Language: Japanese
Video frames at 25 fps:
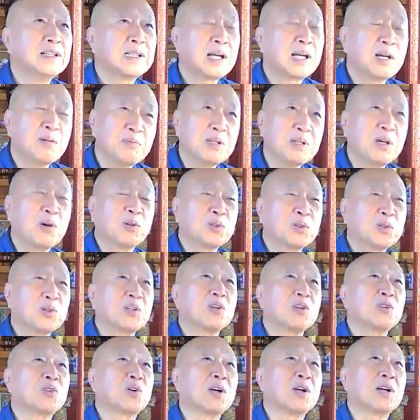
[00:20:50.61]
神や
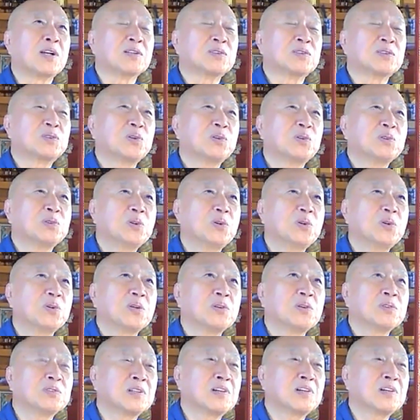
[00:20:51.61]
仏とか、そういう
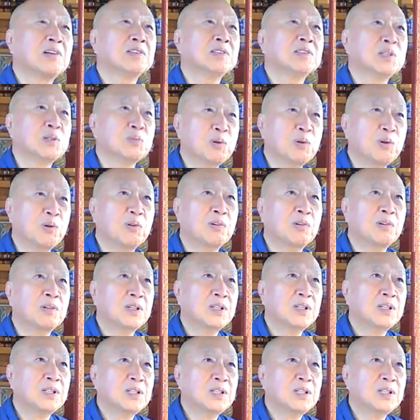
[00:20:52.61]
表現を使うんでも、